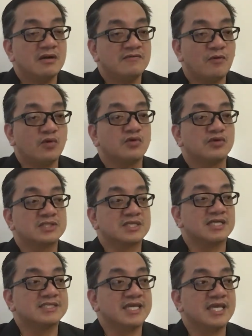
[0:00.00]
focused
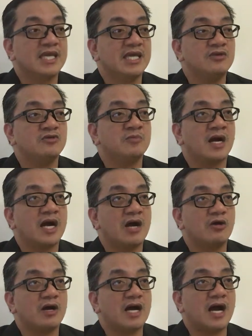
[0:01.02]
kasi yung mga
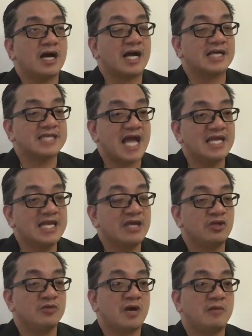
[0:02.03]
kasali,
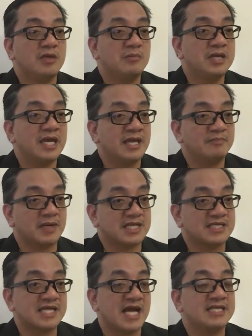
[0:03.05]
yung mabibigyan ng
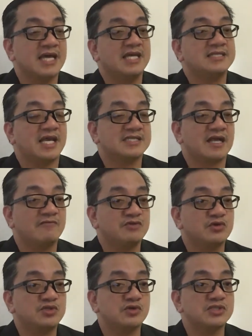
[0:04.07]
pagsasanay sa isang
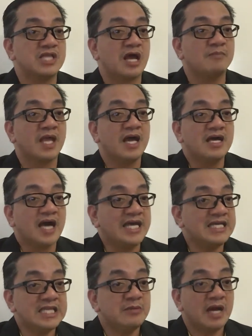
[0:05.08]
future slam ay
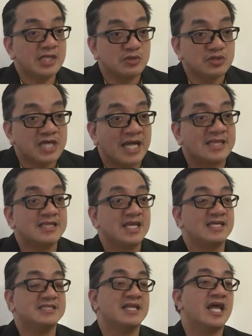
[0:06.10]
hindi mga estudyante.
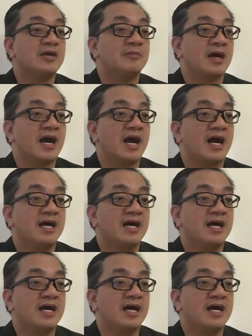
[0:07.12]
Sila ay mga